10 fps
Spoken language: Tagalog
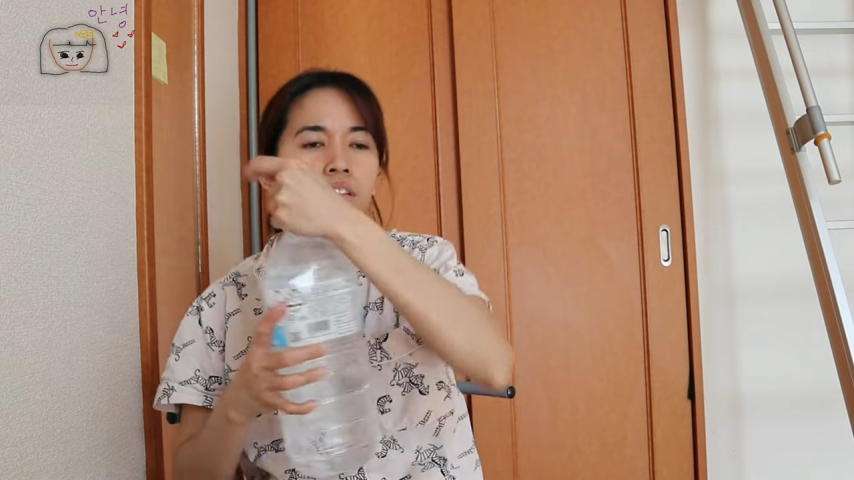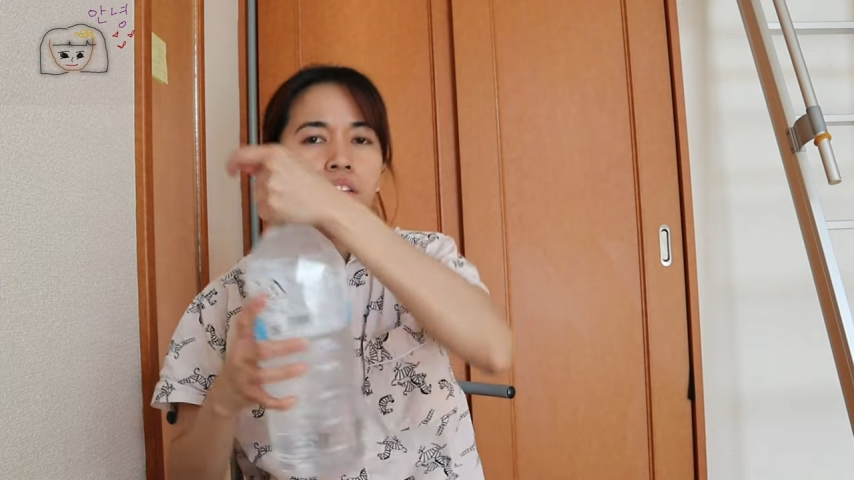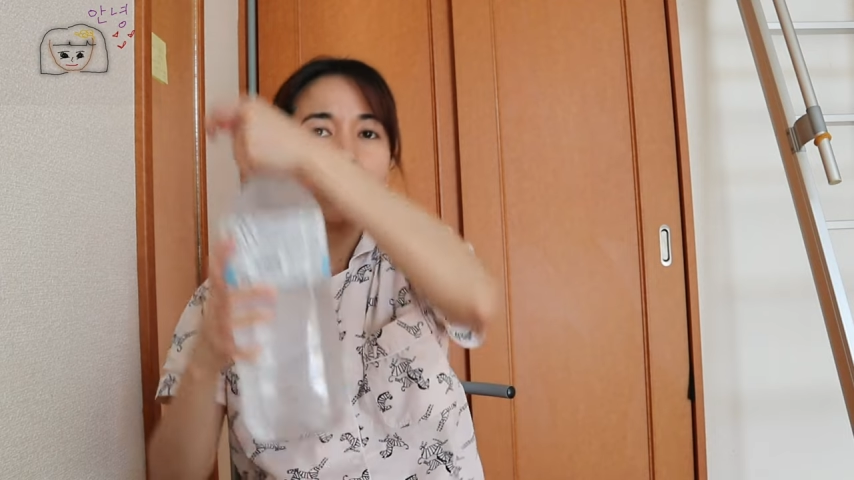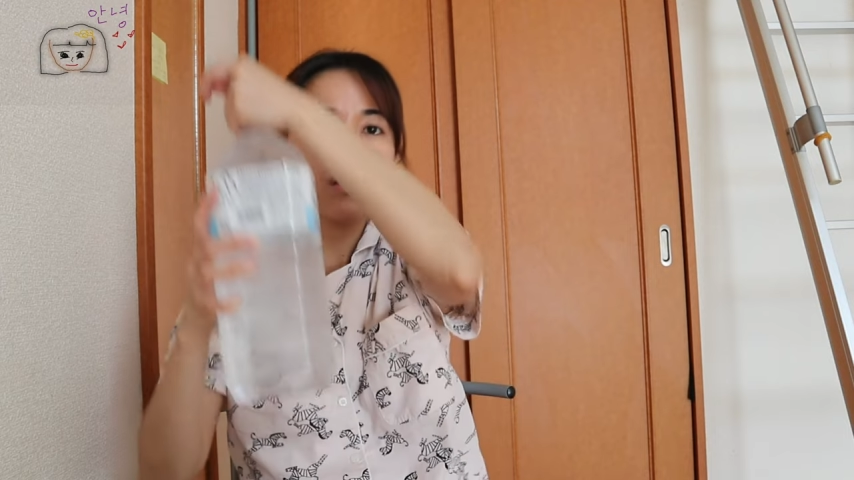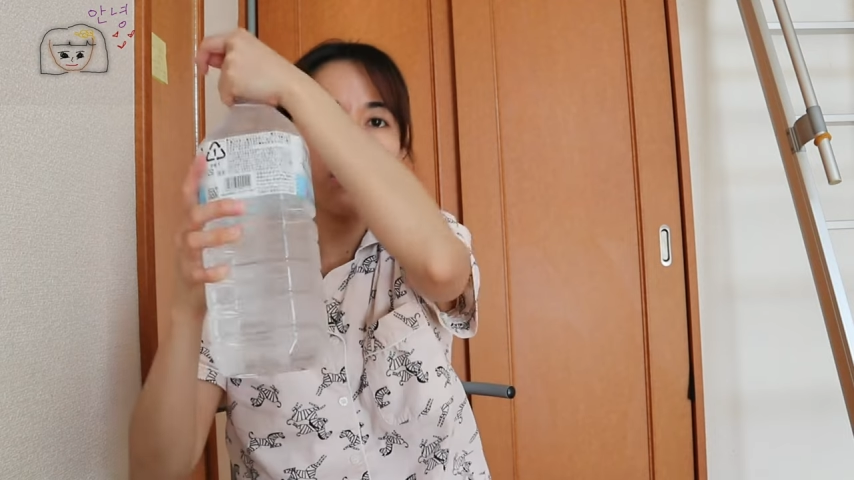
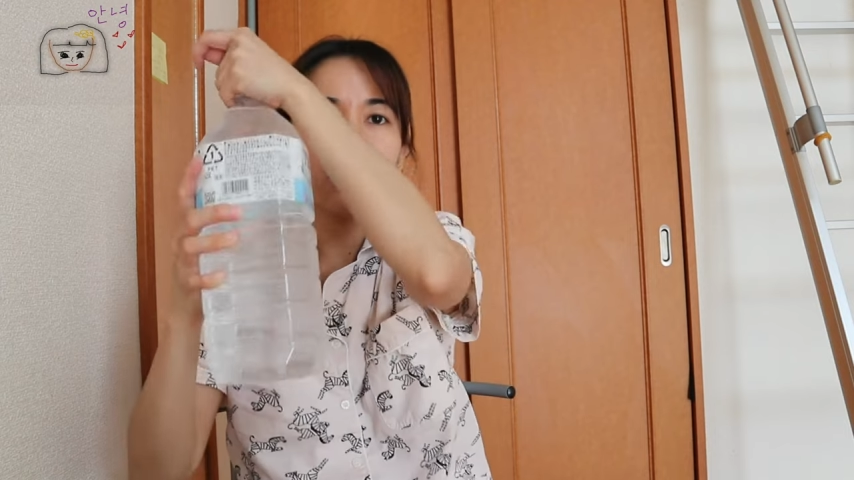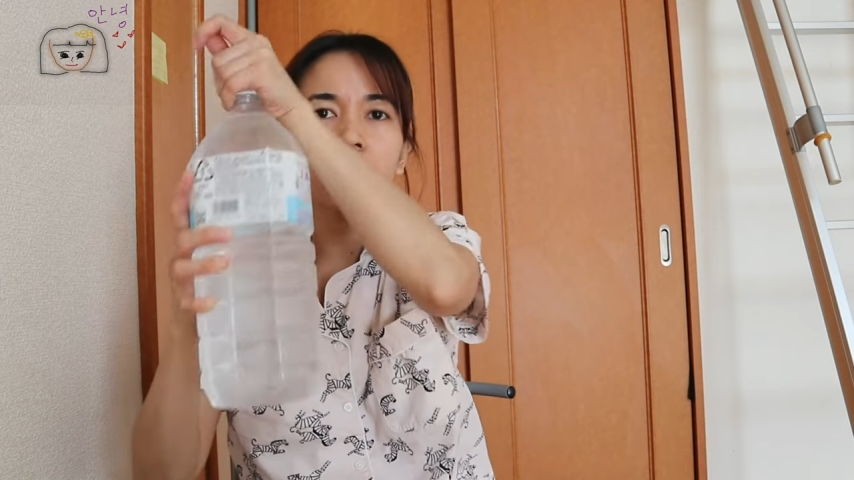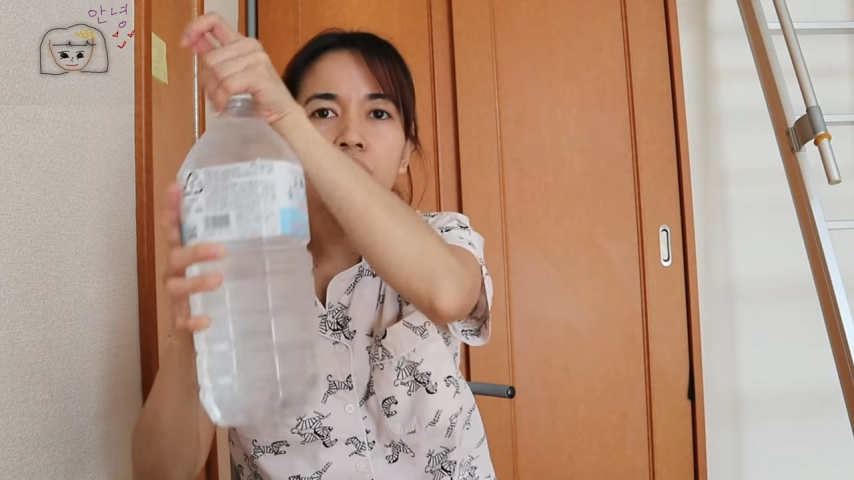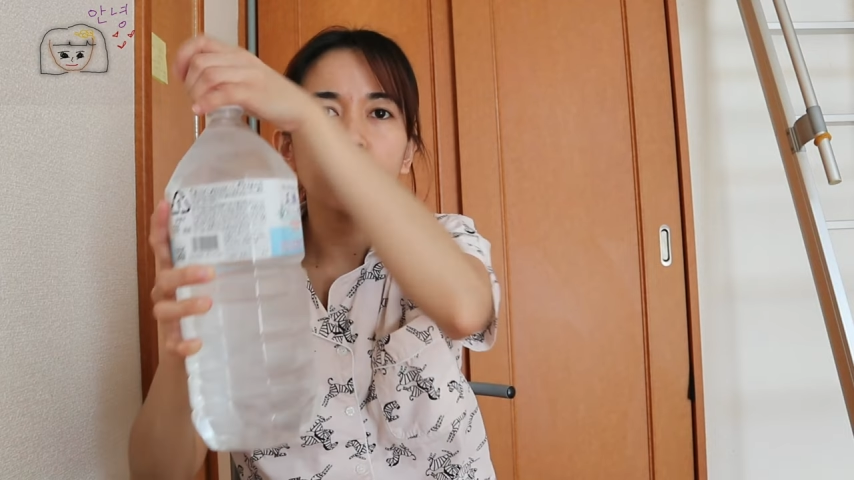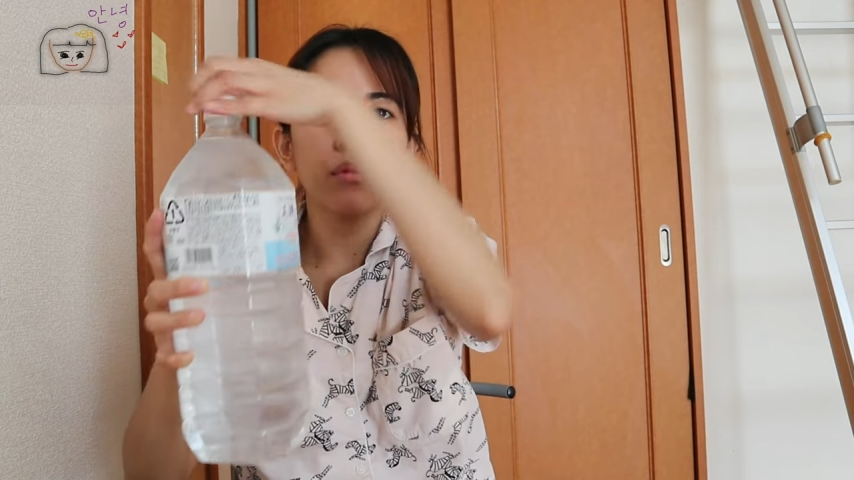Nilagay ko na
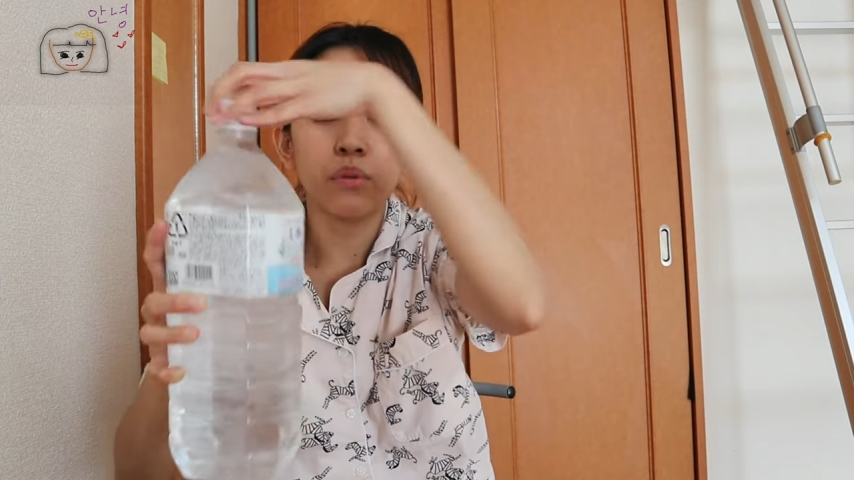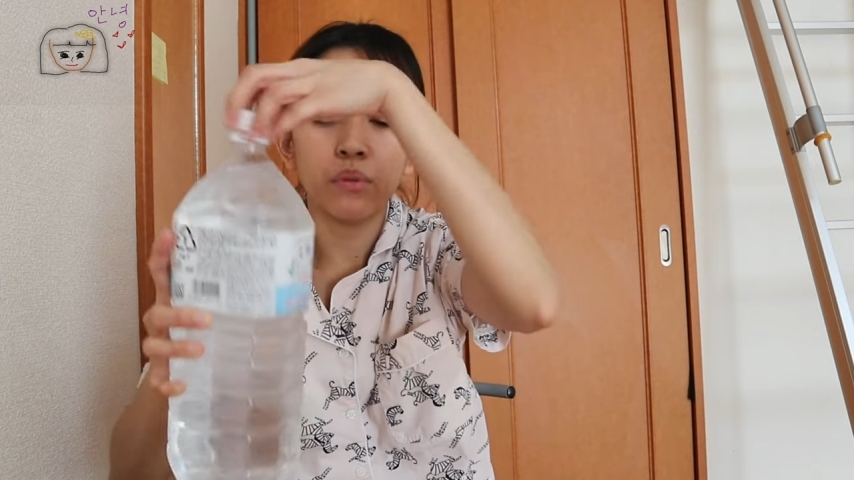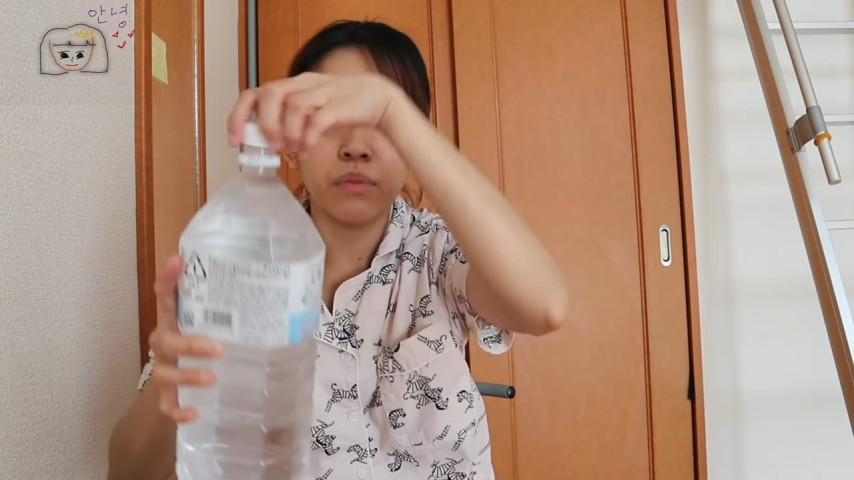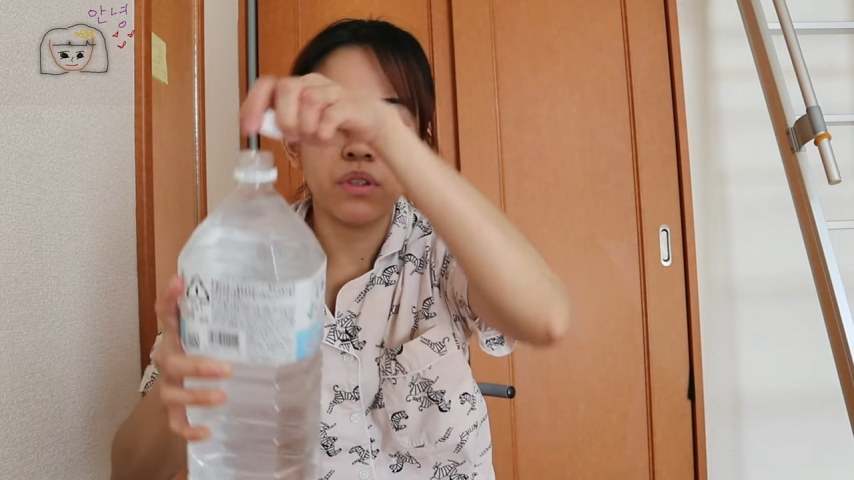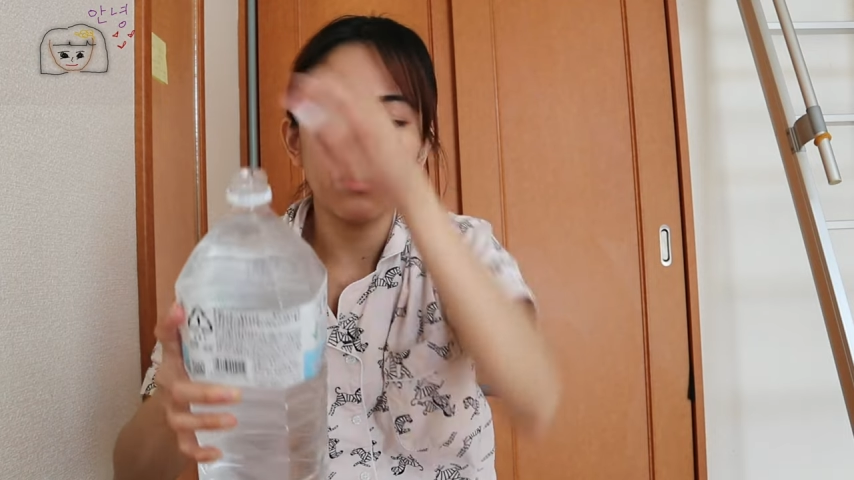nga sa rip ng
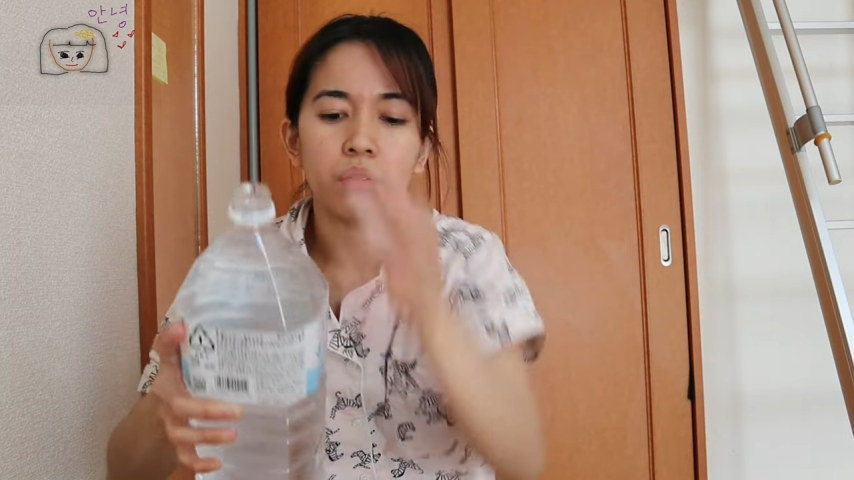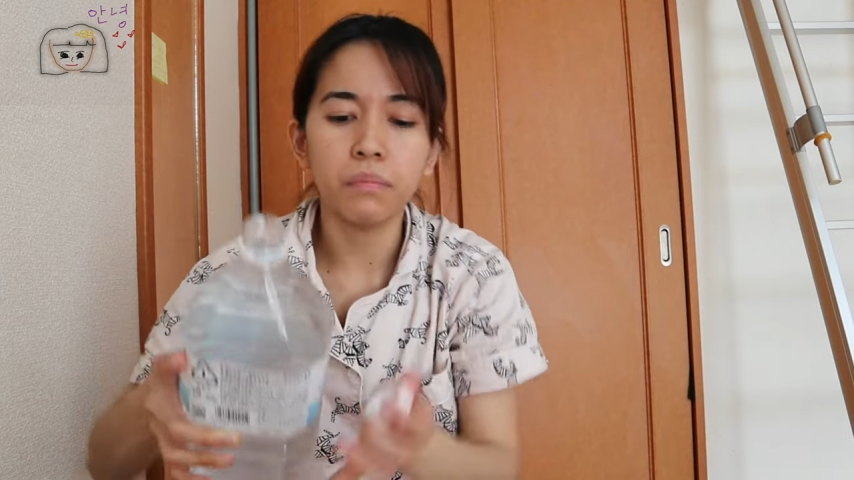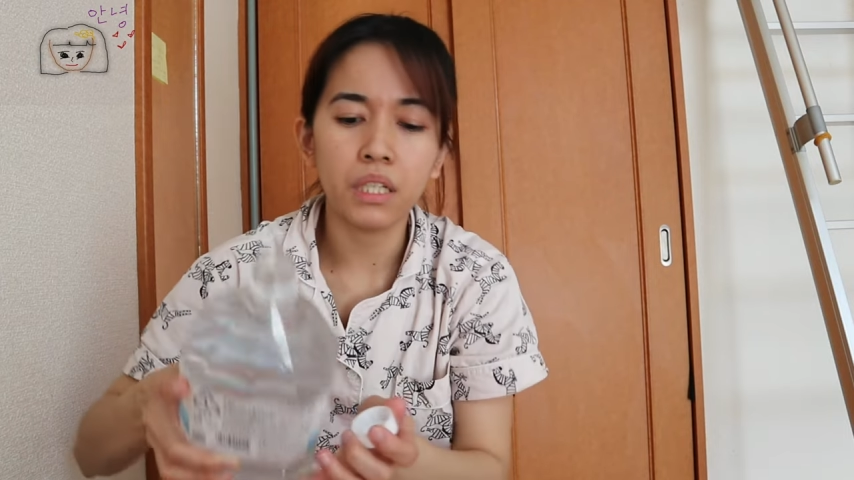tubig, oh,